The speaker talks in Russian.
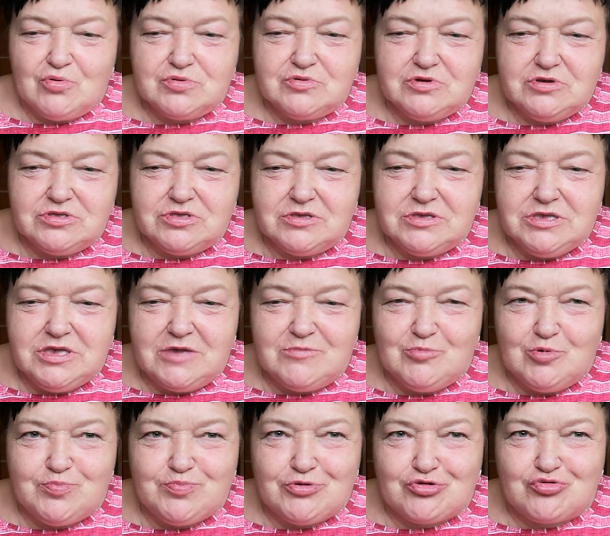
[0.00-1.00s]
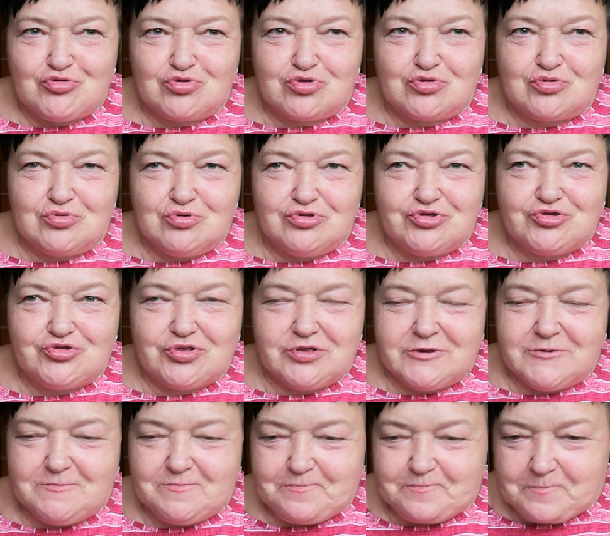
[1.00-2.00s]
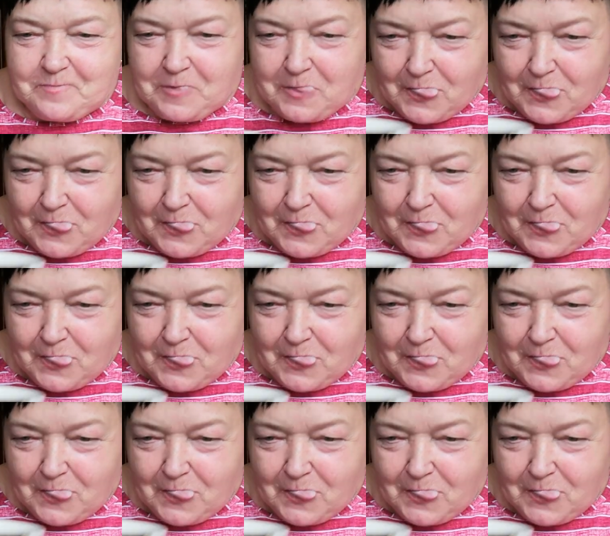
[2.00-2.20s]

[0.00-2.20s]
Он говорит, я ему пишу срочно.